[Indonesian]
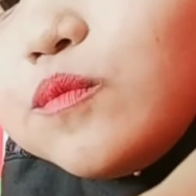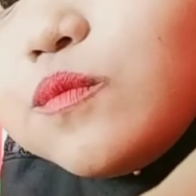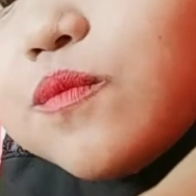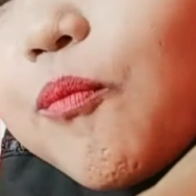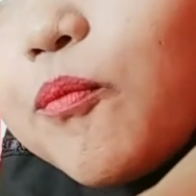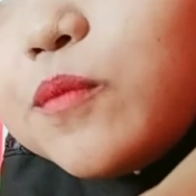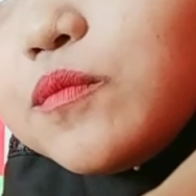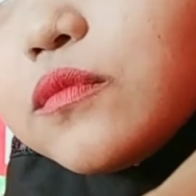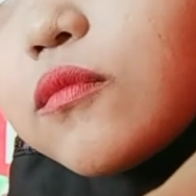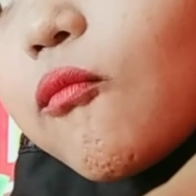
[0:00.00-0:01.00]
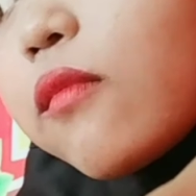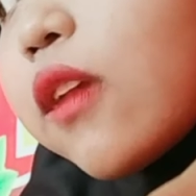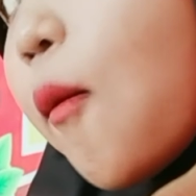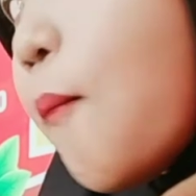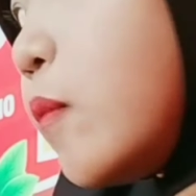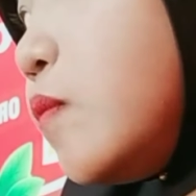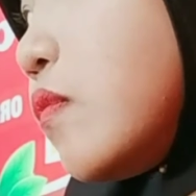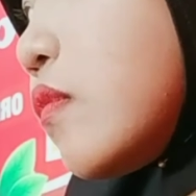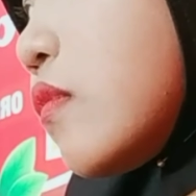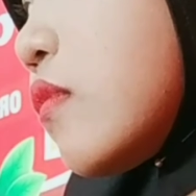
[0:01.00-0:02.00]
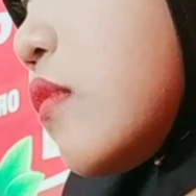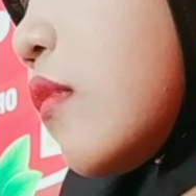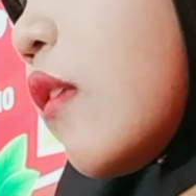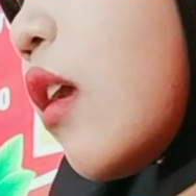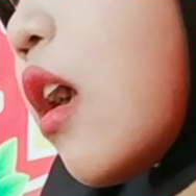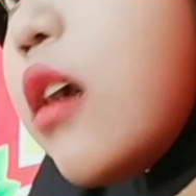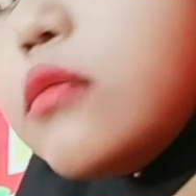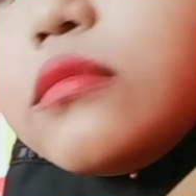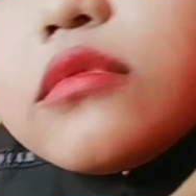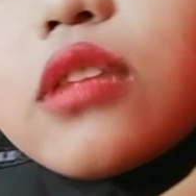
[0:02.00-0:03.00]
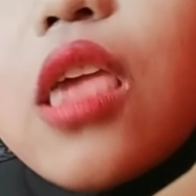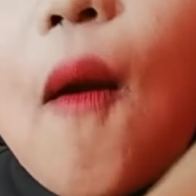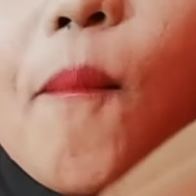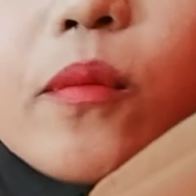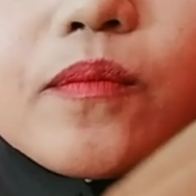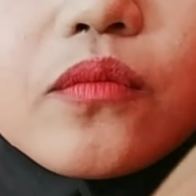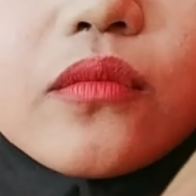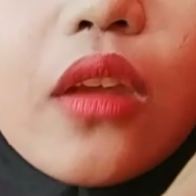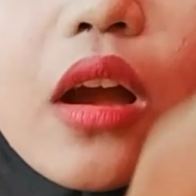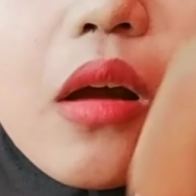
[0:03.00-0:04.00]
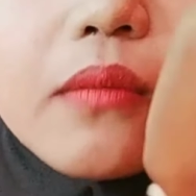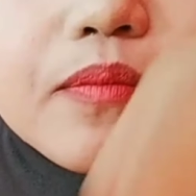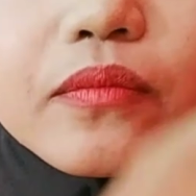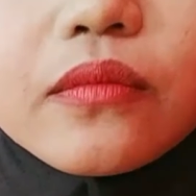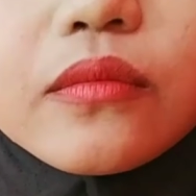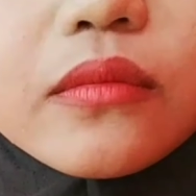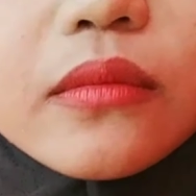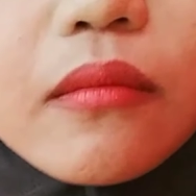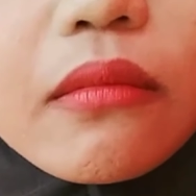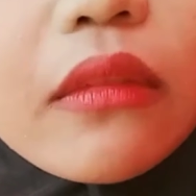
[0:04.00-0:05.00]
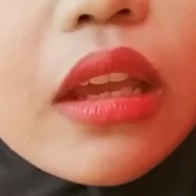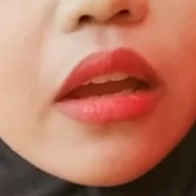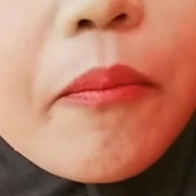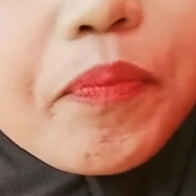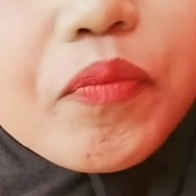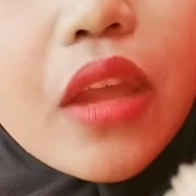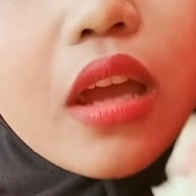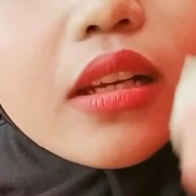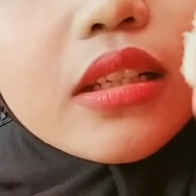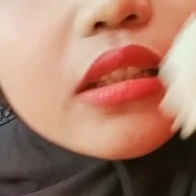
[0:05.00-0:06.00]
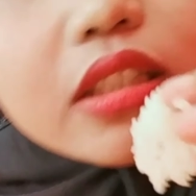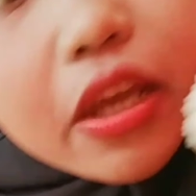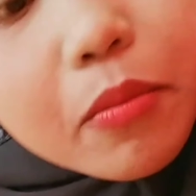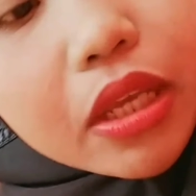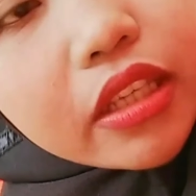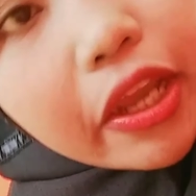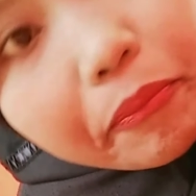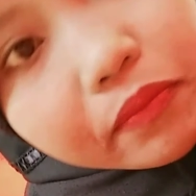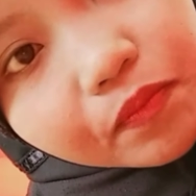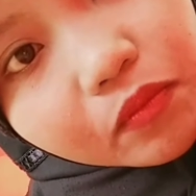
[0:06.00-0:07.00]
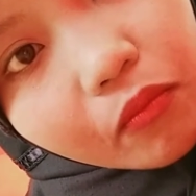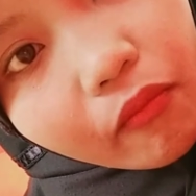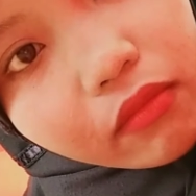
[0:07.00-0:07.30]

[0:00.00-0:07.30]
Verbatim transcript: gelasnya itu pakai cup nggak kayak tempat makan yang lain